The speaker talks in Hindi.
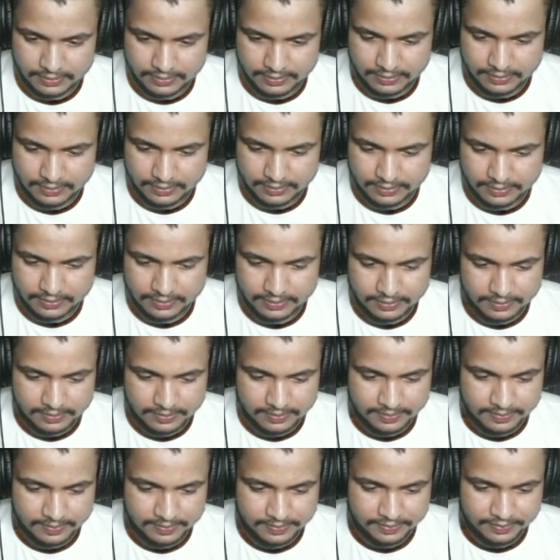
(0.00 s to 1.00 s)
क्या पैजामा
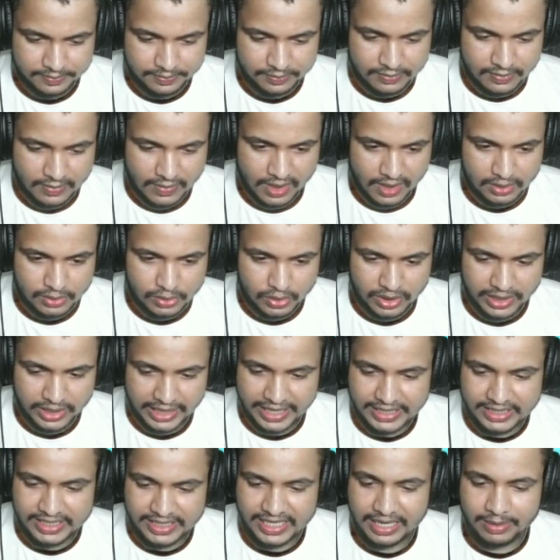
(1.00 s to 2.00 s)
पैजामे
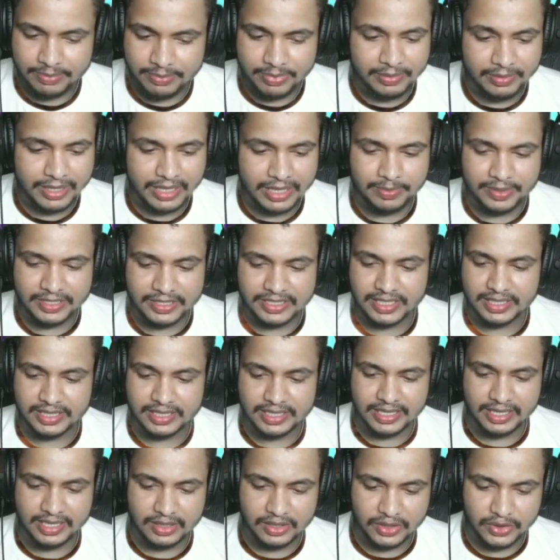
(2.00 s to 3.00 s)
तो गाइस यहाँ पे तो हमारे तो पास
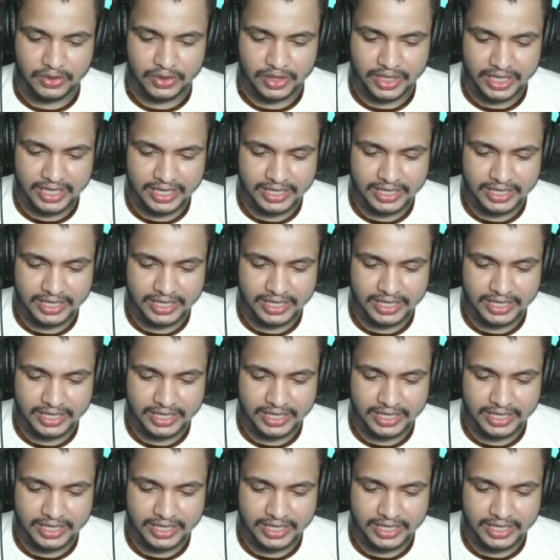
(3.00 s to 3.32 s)
इक्कीन हो